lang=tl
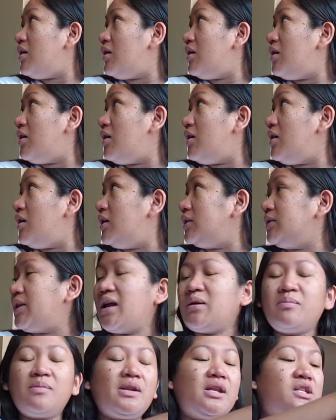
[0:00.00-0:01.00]
uh,
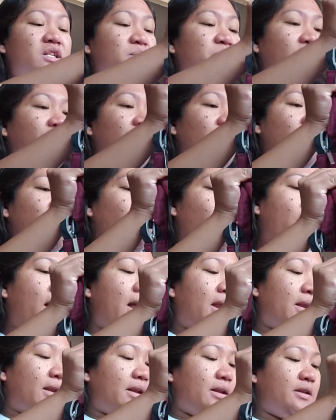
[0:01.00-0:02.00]
10 minutes before
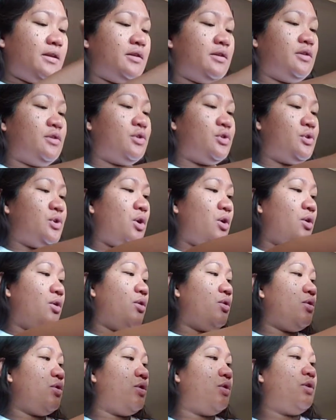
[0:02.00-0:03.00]
1.
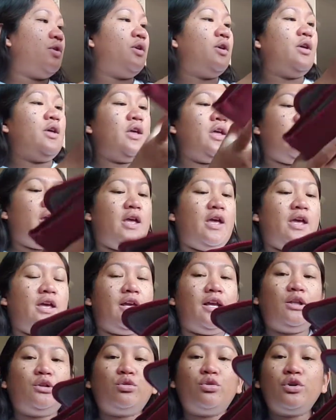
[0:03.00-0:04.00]
So,
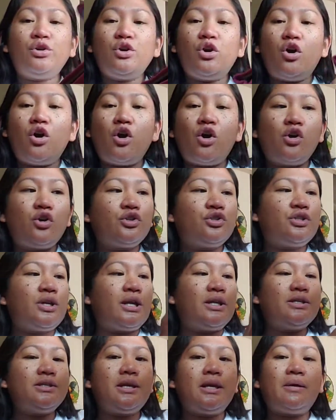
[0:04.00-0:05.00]
ito yung
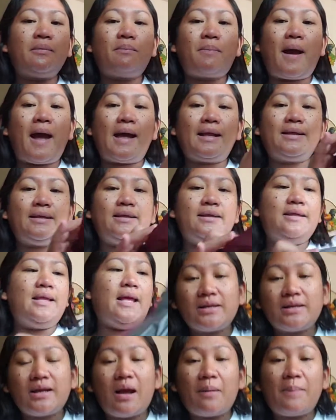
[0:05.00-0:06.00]
changing pad.
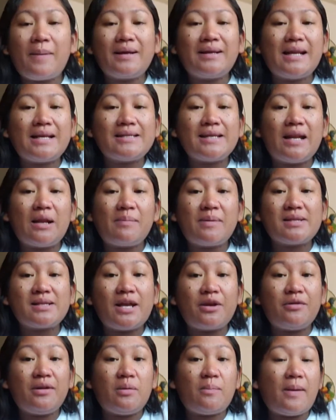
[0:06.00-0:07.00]
Kapag nasa
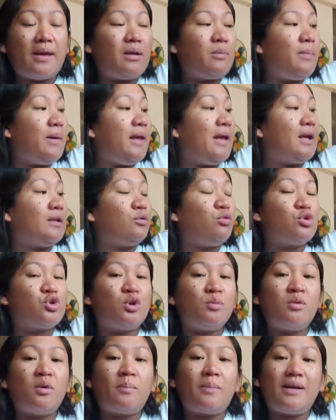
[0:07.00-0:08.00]
labas kayo ni baby at
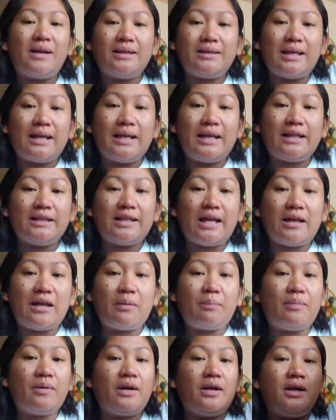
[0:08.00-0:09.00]
gusto mong palitan ng
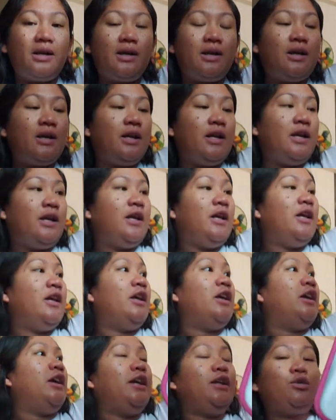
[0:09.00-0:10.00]
diaper,
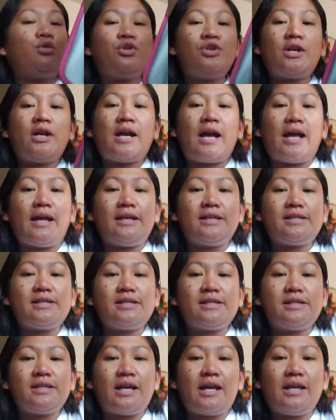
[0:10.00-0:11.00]
ito siya guys.
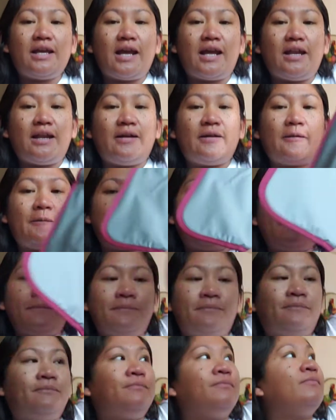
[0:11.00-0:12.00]
Ayan.
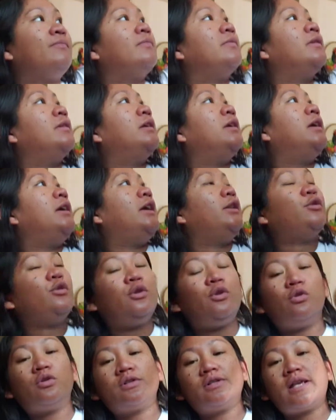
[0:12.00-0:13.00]

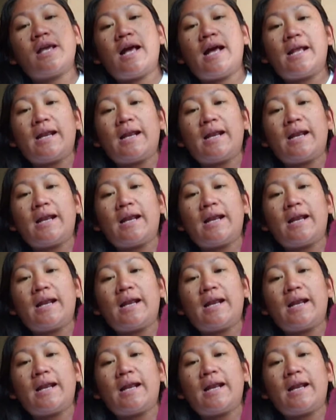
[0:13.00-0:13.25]
Ito yung sa